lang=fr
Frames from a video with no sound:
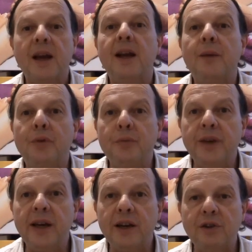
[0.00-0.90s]
La
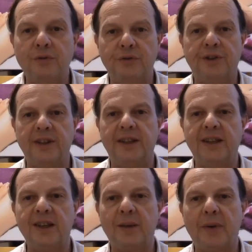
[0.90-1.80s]
première, je vous en ai
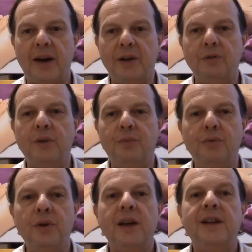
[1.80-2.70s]
déjà parlé au
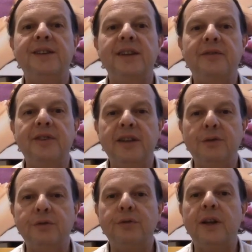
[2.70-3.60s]
début, c'est la
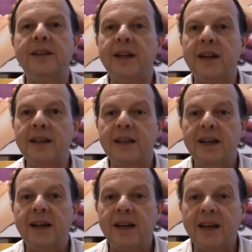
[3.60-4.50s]
vidéo sur la diarrhée,
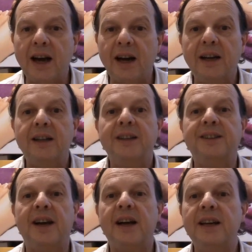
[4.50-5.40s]
car
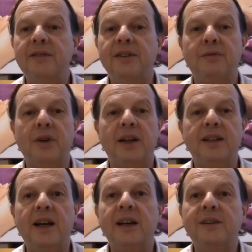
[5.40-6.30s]
ça arrive d'avoir la
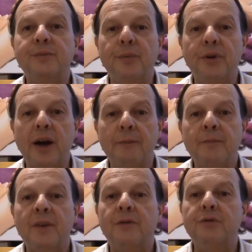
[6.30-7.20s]
diarrhée à ce moment-là.
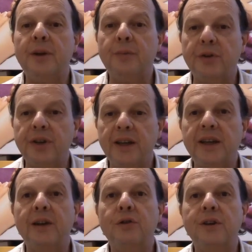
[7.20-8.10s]
Vous apprendrez
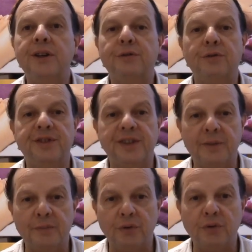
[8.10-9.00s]
quelques gestes
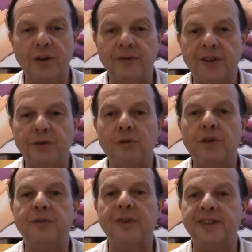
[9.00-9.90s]
simples de
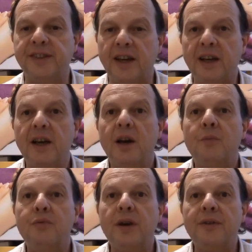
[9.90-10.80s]
réflexologie faciale
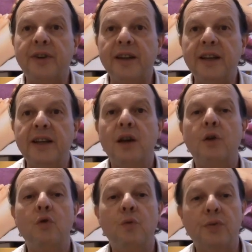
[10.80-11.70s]
pour la freiner
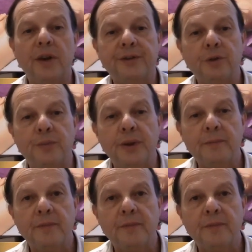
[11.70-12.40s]
ou pour la stopper.